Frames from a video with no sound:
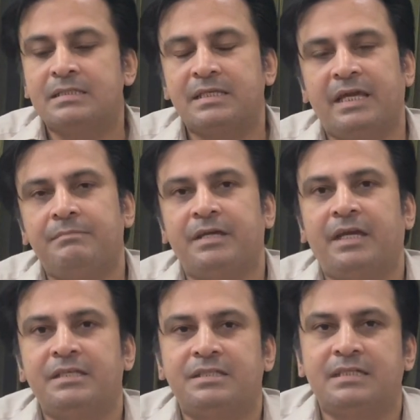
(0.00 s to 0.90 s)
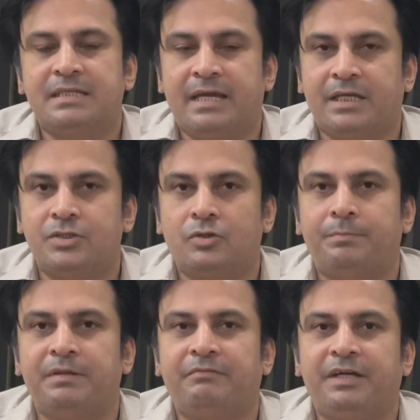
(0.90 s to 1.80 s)
सेम यही चीज़ है कि
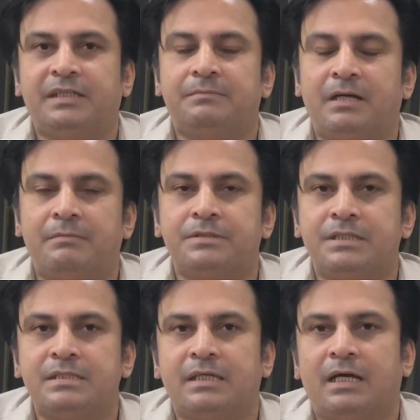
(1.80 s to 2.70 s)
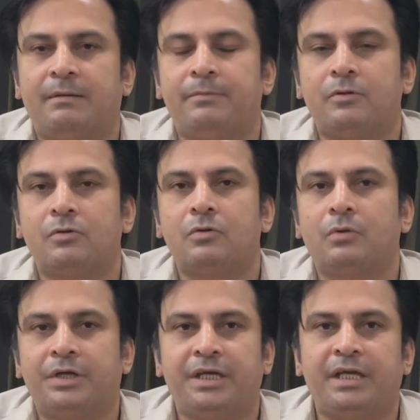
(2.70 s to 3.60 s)
शॉपिफाई तमाम चीज़ें आप लोगों
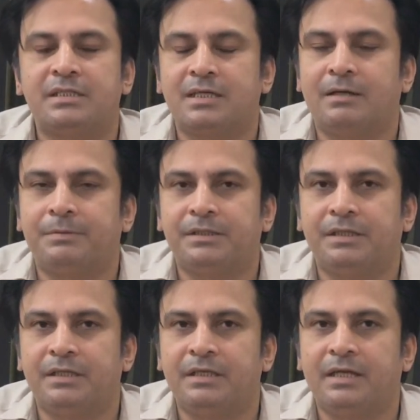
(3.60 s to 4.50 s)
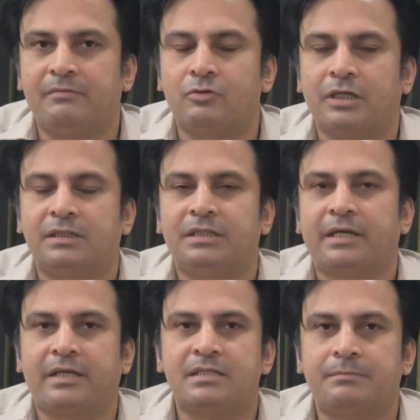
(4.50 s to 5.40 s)
को एक जगह पे दे रही है वो कहती है
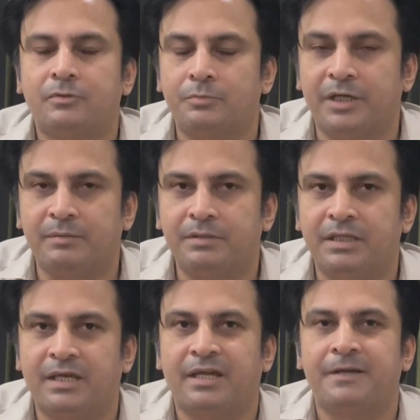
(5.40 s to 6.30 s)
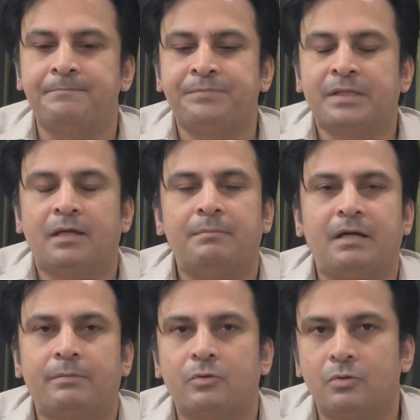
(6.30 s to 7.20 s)
कि जी हम डोमेन भी देंगे हम
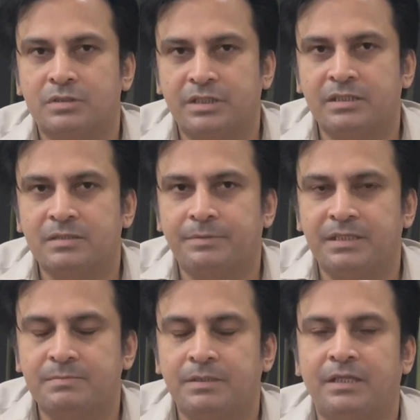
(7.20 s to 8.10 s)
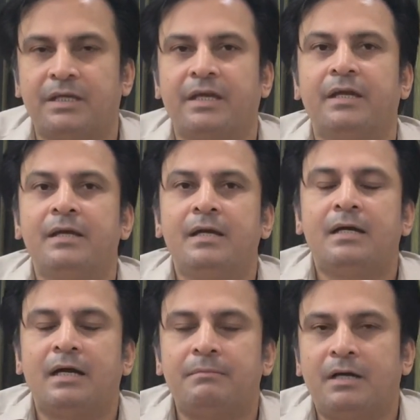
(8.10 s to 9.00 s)
आपको होस्टिंग स्पेस भी देंगे
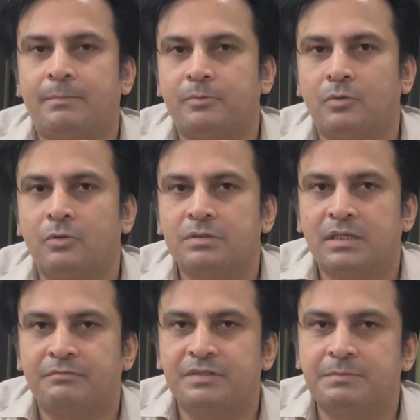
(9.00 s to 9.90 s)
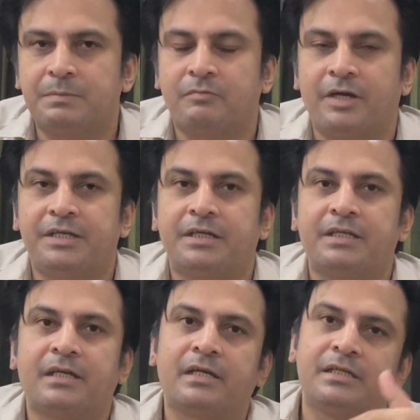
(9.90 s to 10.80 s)
हम आपको सर्विस भी प्रोवाइड
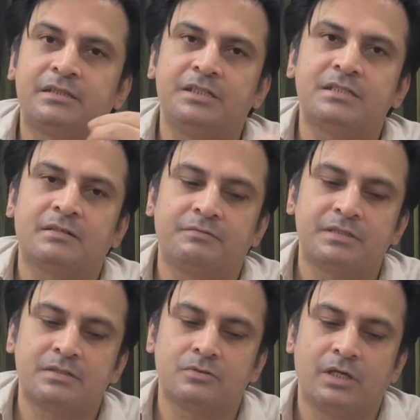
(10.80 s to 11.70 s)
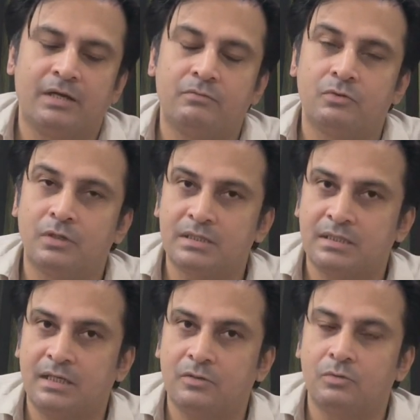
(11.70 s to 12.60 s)
करेंगे कि इतनी सर्विस जो है वो
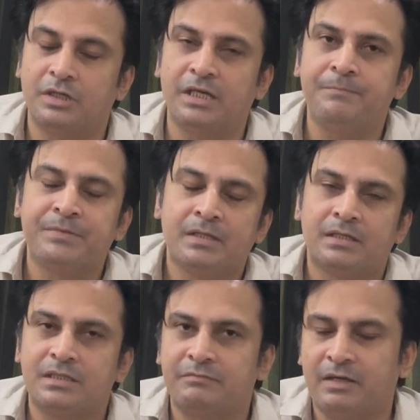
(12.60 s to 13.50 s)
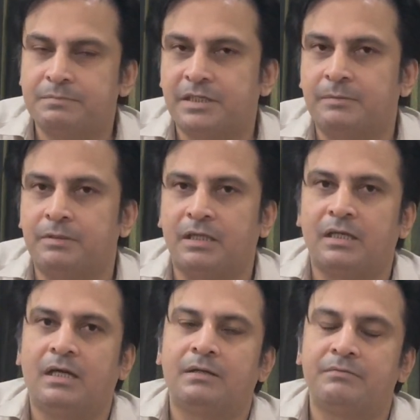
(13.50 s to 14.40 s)
आसान होगी ये वेबसाइट
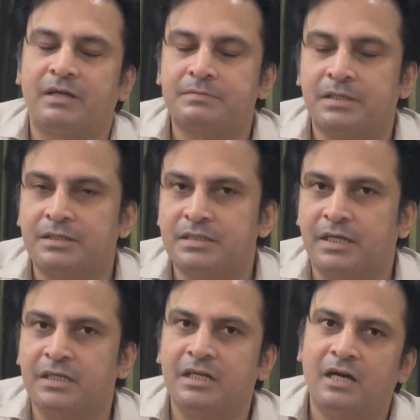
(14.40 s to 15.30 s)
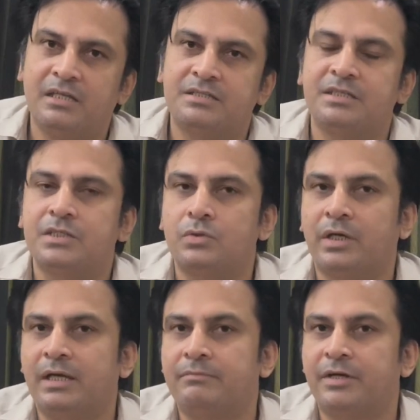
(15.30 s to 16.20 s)
बनाना वेबसाइट डिज़ाइनिंग हर चीज़ जो
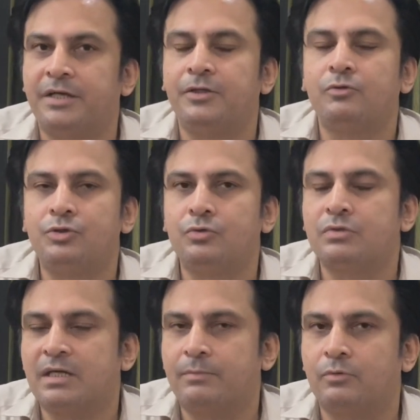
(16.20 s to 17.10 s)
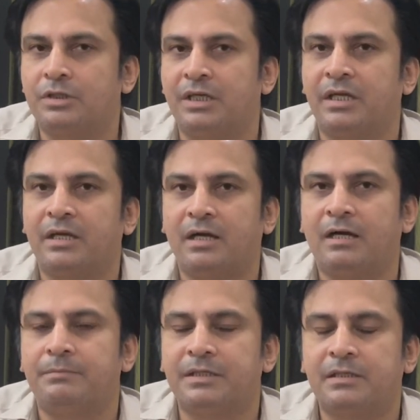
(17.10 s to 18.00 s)
है आप रेडी टू यूज़ आपको देंगे
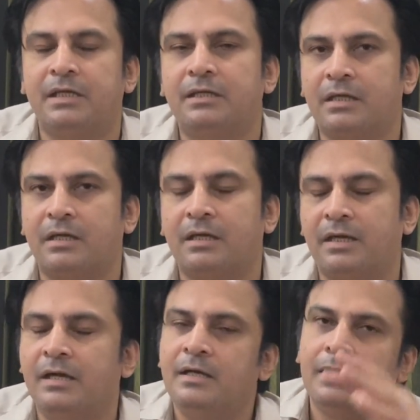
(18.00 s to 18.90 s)
आपने क्लिक करना है